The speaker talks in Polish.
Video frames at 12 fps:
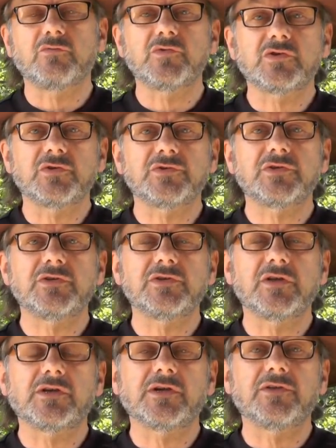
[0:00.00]
myślących,
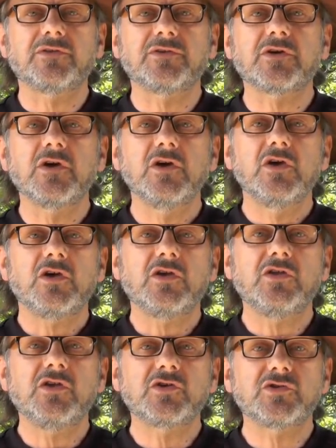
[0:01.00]
inteligentnych
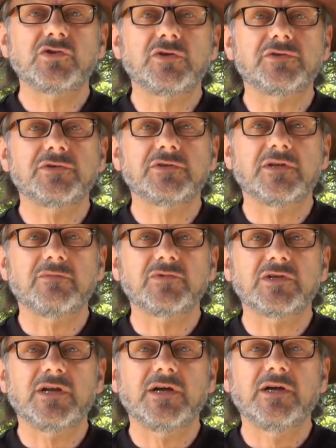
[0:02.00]
i nieżyczących nam
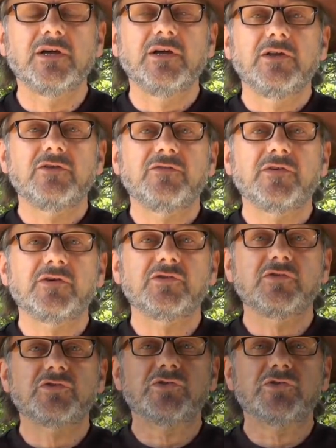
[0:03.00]
źle, twierdzi,